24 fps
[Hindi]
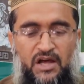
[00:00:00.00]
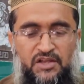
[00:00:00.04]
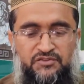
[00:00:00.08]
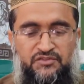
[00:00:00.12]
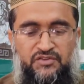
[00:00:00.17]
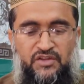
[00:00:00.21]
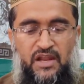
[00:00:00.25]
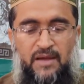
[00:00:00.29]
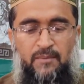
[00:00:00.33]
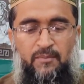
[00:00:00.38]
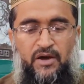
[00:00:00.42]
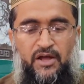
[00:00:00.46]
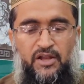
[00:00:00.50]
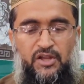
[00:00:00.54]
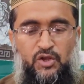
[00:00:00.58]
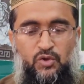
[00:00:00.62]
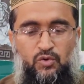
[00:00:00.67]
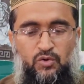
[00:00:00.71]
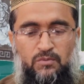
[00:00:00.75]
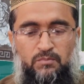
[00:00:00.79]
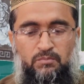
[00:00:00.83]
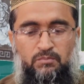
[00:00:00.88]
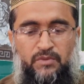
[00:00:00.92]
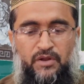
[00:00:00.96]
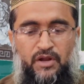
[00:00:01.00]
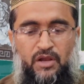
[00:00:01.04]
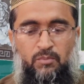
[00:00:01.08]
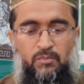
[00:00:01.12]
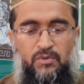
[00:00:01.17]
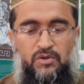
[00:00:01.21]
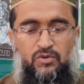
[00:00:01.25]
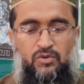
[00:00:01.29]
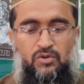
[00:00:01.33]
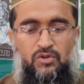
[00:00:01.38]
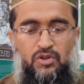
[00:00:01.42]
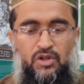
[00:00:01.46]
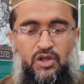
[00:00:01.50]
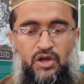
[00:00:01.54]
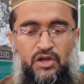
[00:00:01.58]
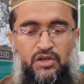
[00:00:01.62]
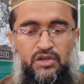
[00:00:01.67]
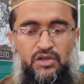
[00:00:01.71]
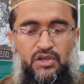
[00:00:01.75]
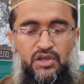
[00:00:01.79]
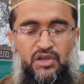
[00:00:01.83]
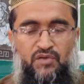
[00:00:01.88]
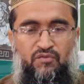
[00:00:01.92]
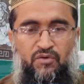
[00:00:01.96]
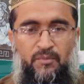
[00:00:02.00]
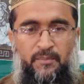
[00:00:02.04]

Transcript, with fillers: अल्लाम वरहमल